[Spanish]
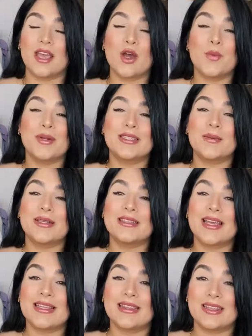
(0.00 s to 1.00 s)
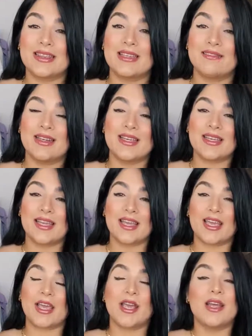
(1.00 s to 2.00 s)
completamente entendible
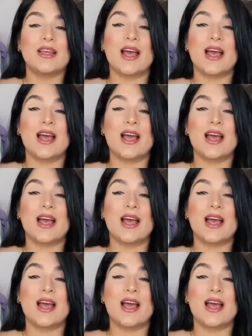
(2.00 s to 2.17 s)
que